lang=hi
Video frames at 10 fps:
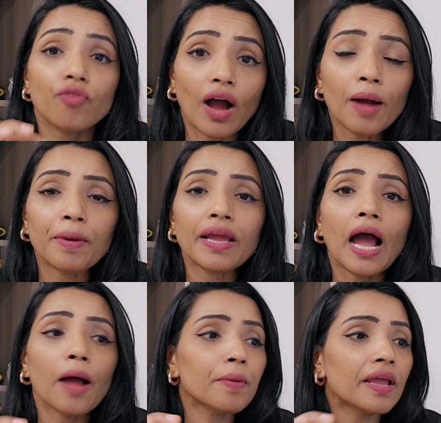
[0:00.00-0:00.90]
वहाँ पे
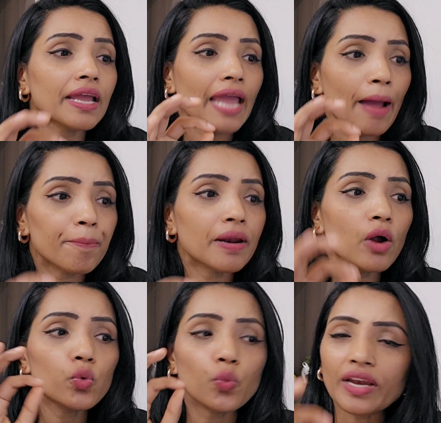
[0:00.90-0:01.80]
आपके कैप
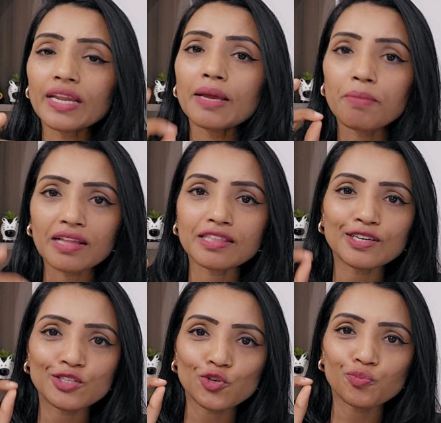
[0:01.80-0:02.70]
राउंड वन के बाद
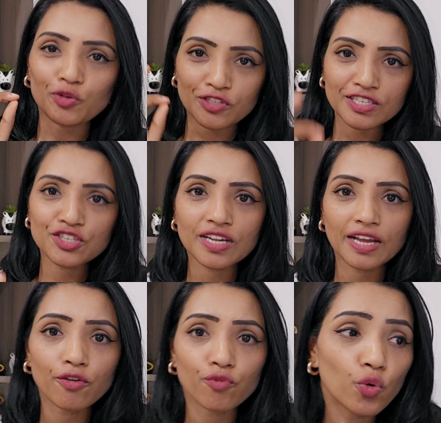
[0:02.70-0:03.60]
का जो प्रोसीजर
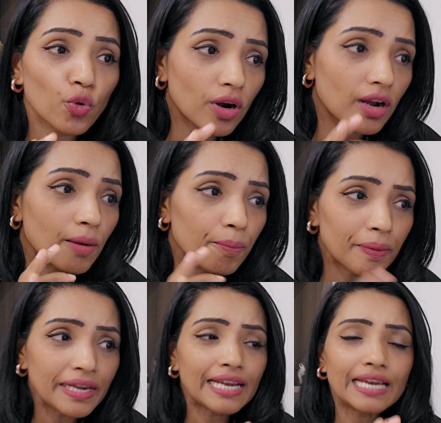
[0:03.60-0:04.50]
है वो
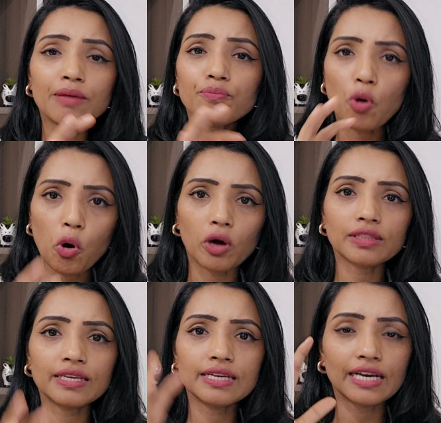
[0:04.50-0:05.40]
कम्प्लीटली
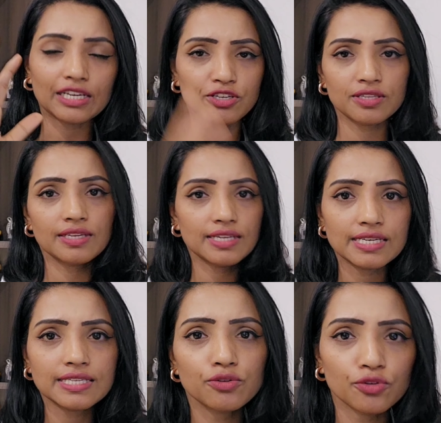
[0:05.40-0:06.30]
बहुत ही अच्छे
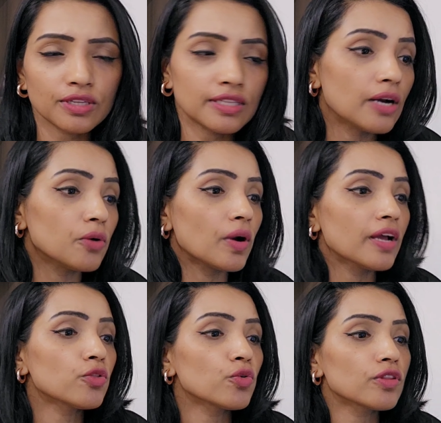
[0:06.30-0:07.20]
तरीके से उन्होंने दिया हुआ
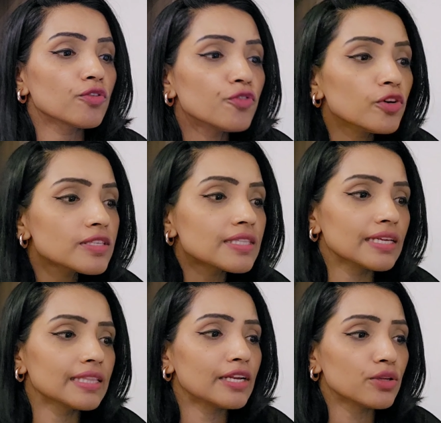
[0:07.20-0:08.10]
है तो द फर्स्ट
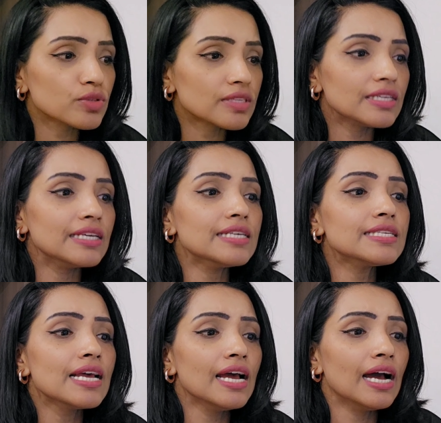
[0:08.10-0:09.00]
थिंग दैट यू सी इज